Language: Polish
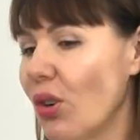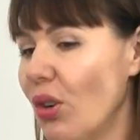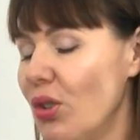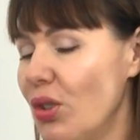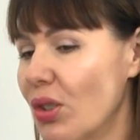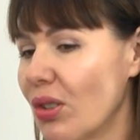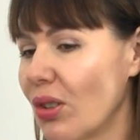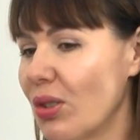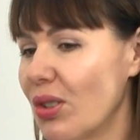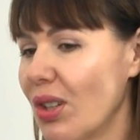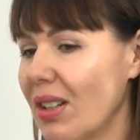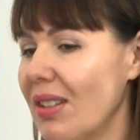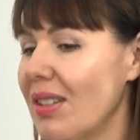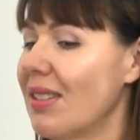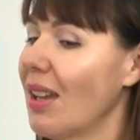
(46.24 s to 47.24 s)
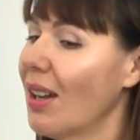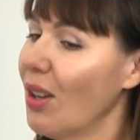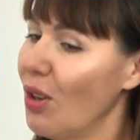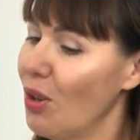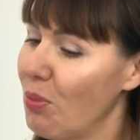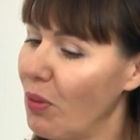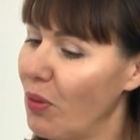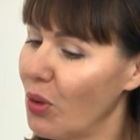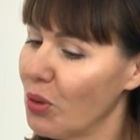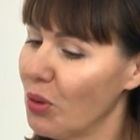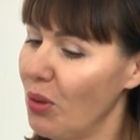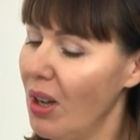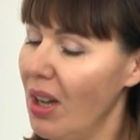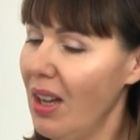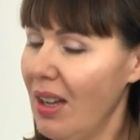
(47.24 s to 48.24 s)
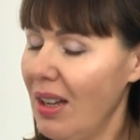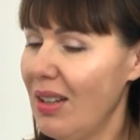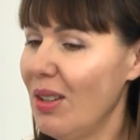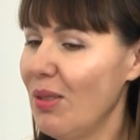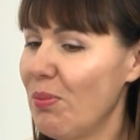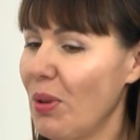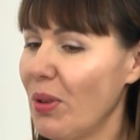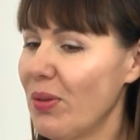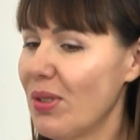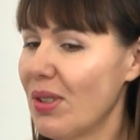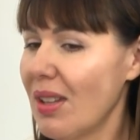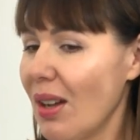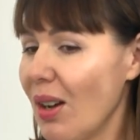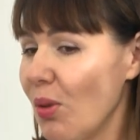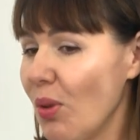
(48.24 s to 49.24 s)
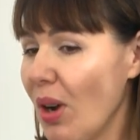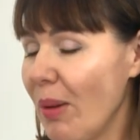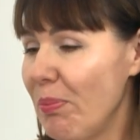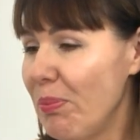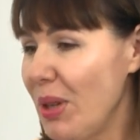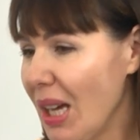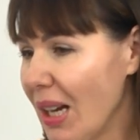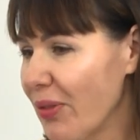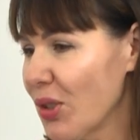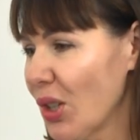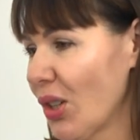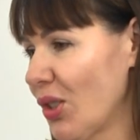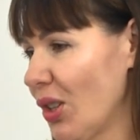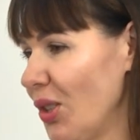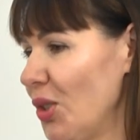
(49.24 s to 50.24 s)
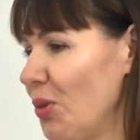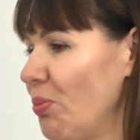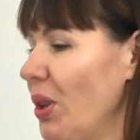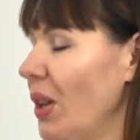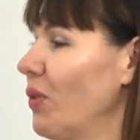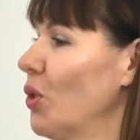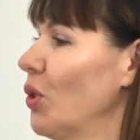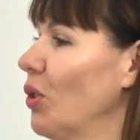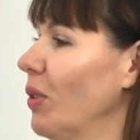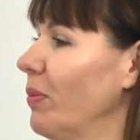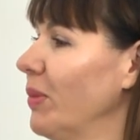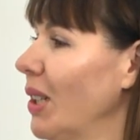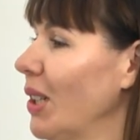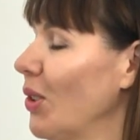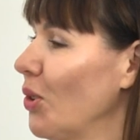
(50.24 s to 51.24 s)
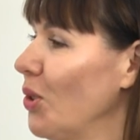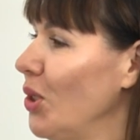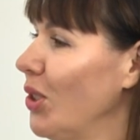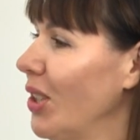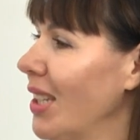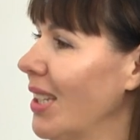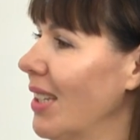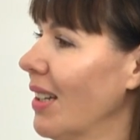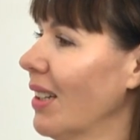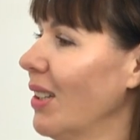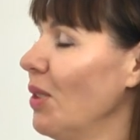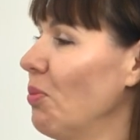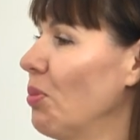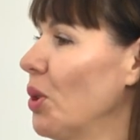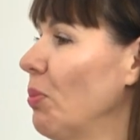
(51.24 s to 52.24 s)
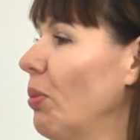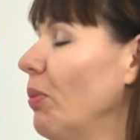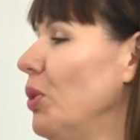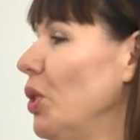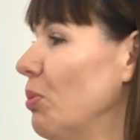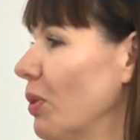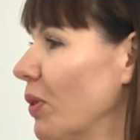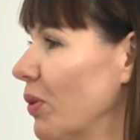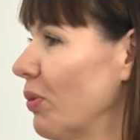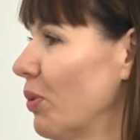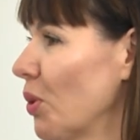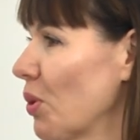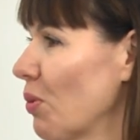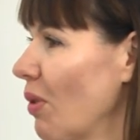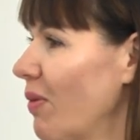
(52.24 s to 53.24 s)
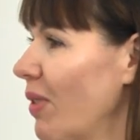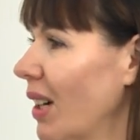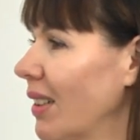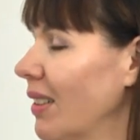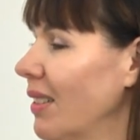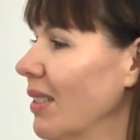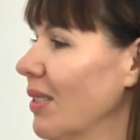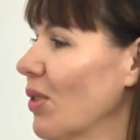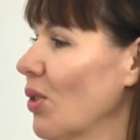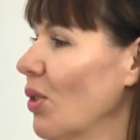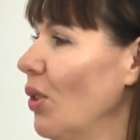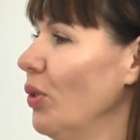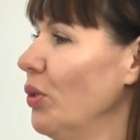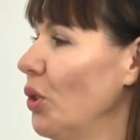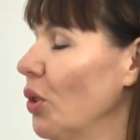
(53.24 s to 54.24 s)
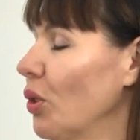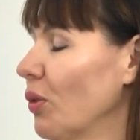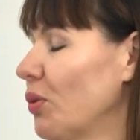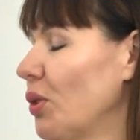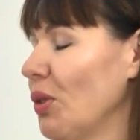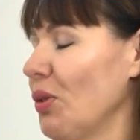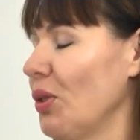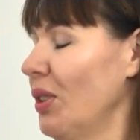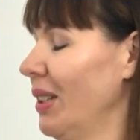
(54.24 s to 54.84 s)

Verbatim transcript: okolicznościach i z jakiego powodu powstała pierwsza część, pierwszy tom tej rodzinnej sagi. Przypomnijmy w dwóch słowach, skąd się to wzięło.